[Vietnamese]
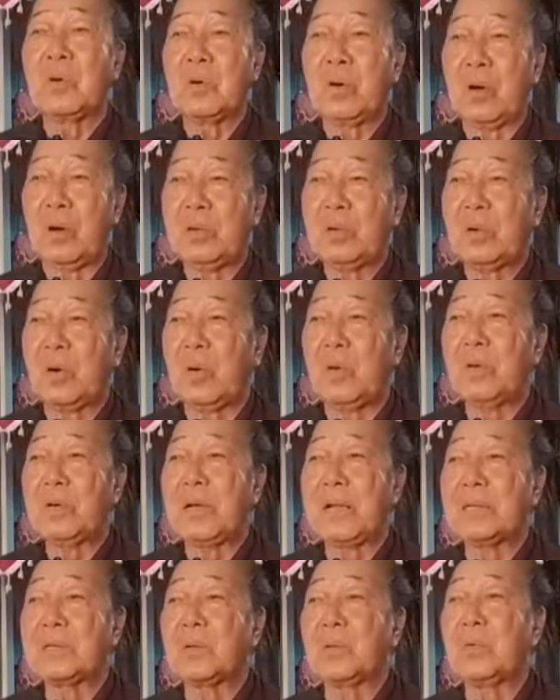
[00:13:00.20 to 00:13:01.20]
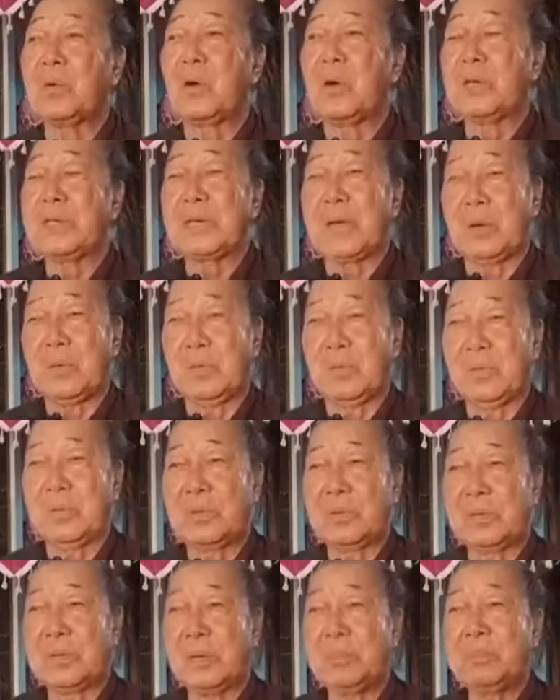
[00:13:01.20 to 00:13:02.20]
cho khỏi khổ răng tu khỏi sầu
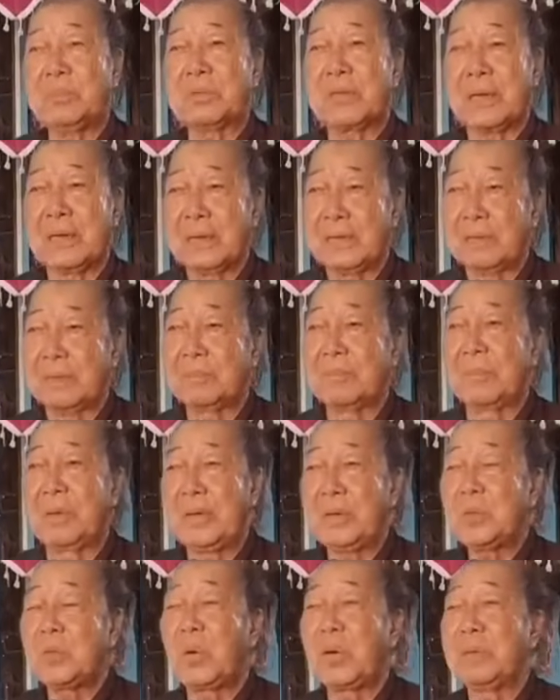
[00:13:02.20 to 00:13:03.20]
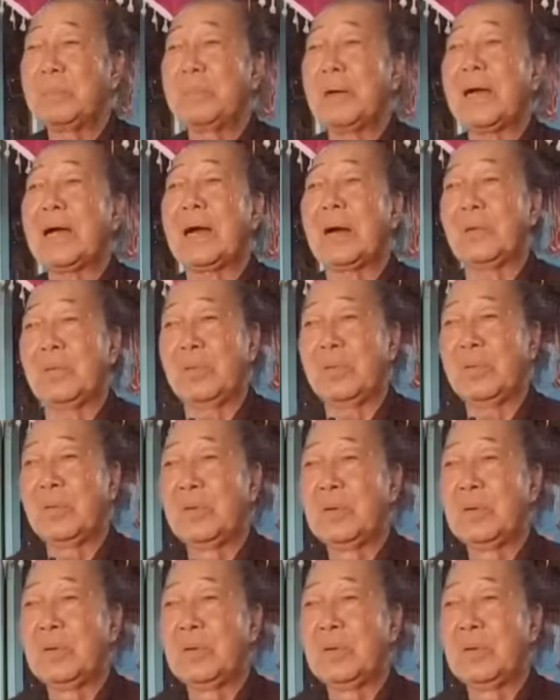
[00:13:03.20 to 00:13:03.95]
sông tiền mỹ thuận bắt cầu